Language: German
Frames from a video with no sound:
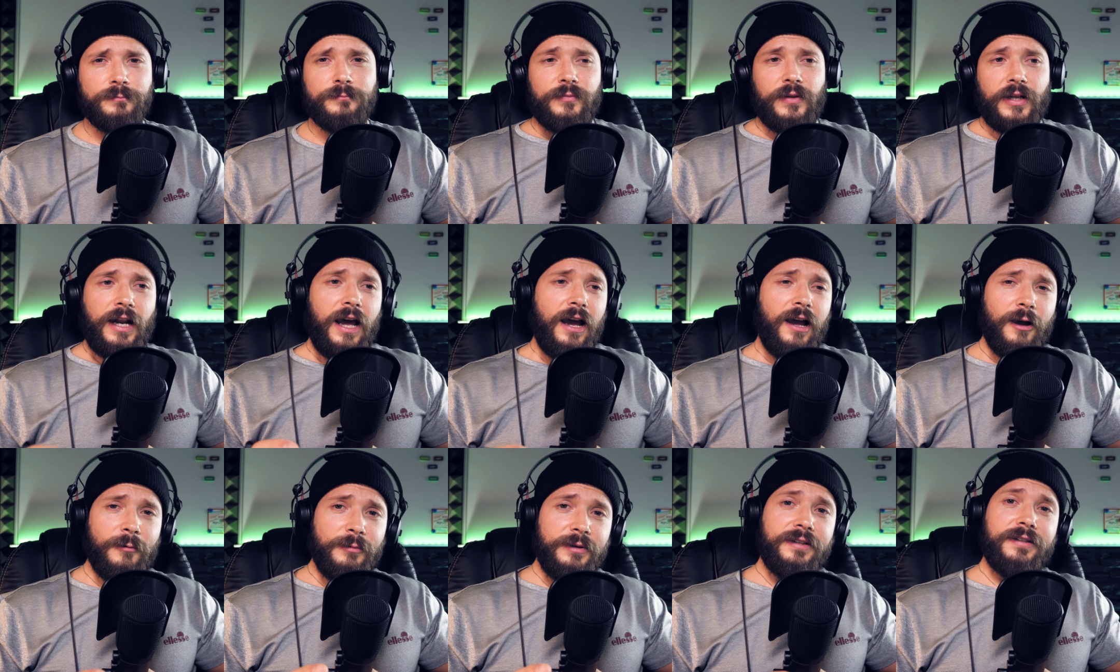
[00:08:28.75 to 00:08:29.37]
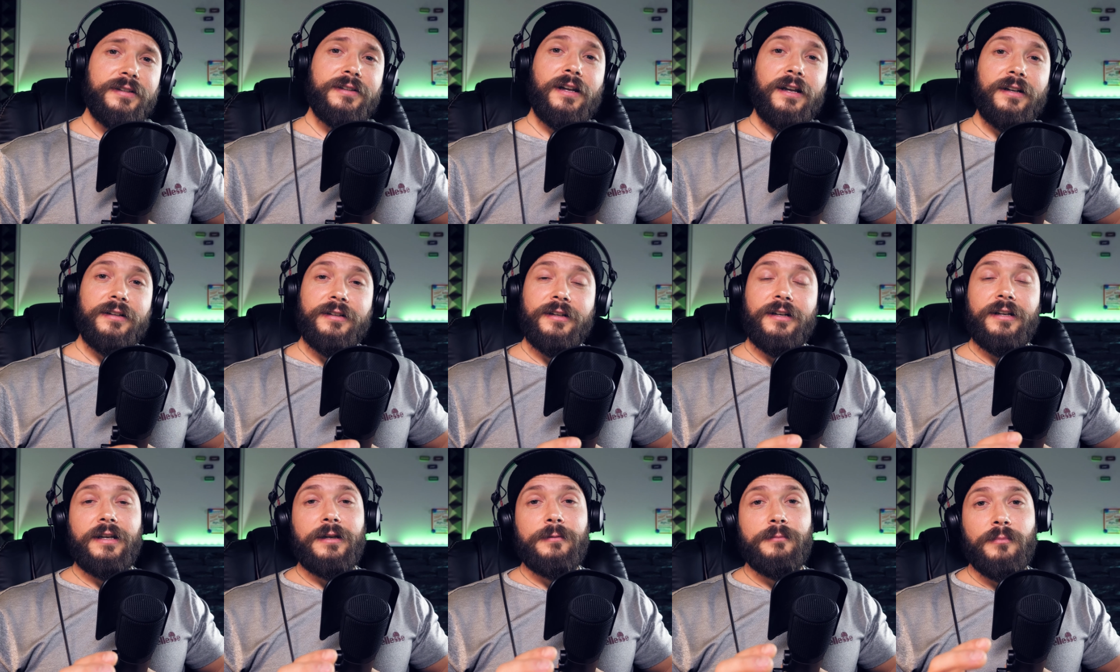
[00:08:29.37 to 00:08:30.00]
Danach habe ich
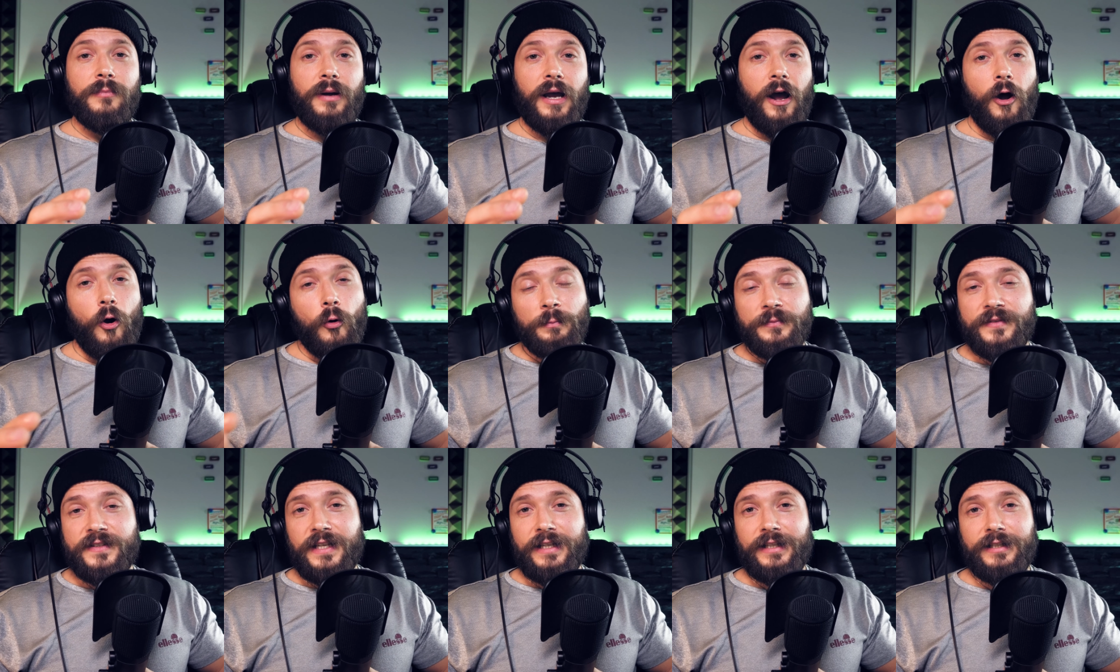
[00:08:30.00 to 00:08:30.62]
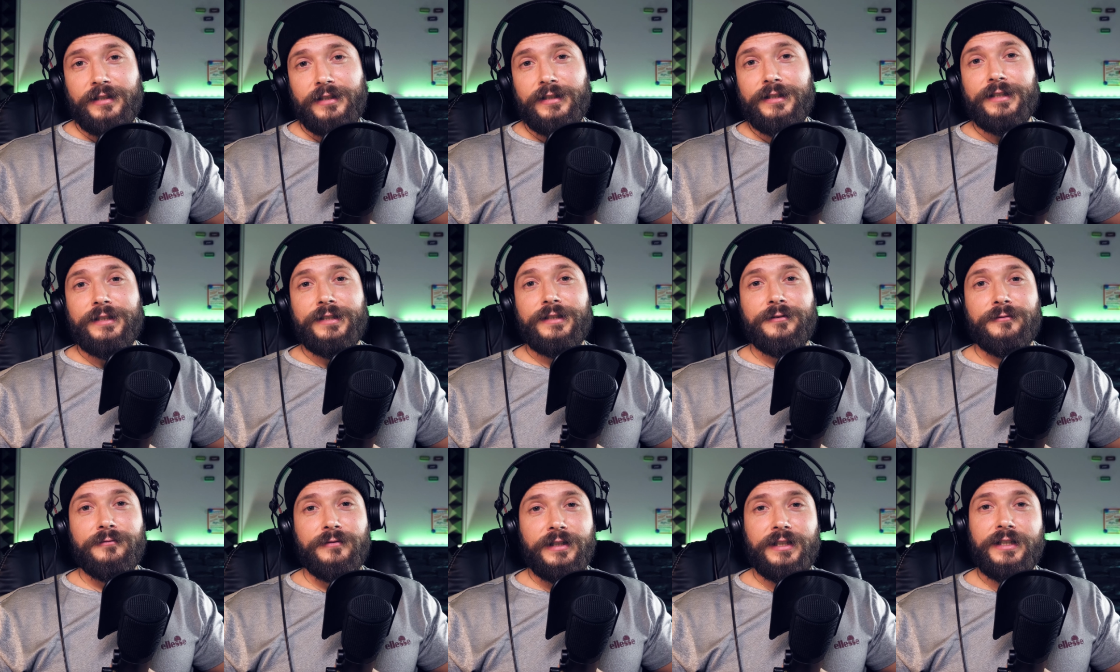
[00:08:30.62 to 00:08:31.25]
dann eben
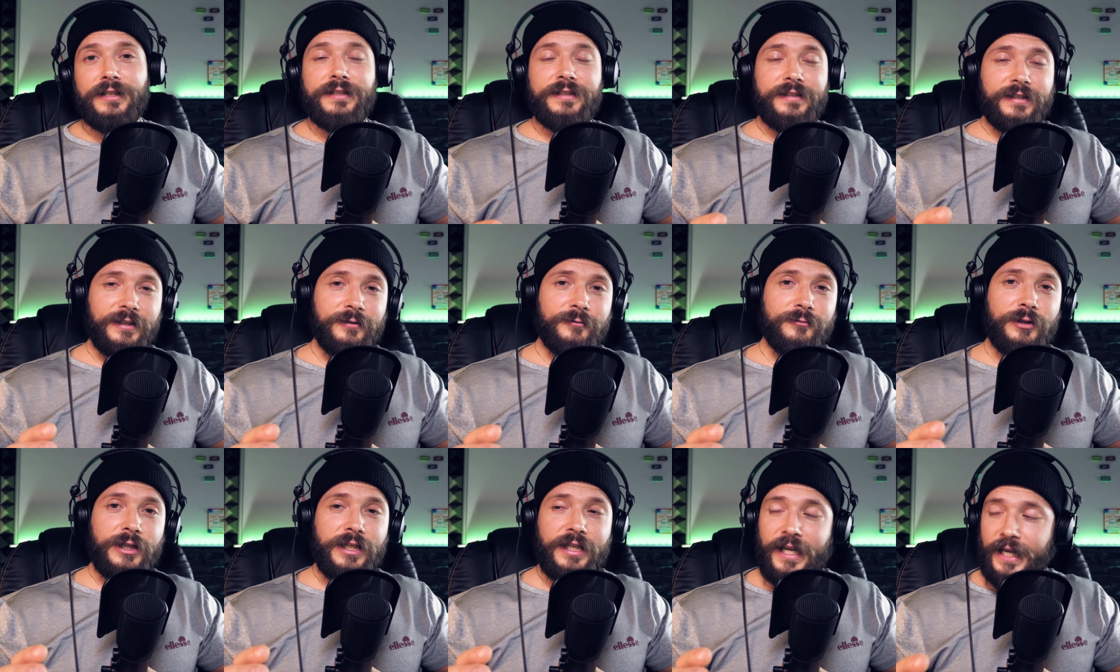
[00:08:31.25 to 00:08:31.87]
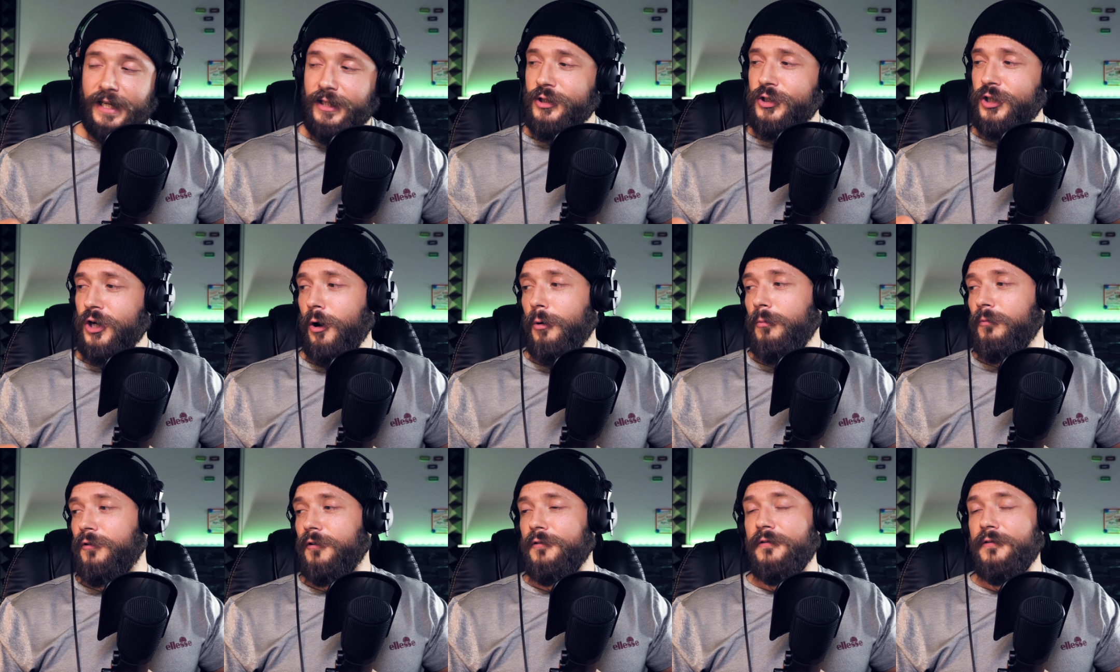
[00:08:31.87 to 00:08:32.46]
hauptsächlich wirklich den Regain-Schaum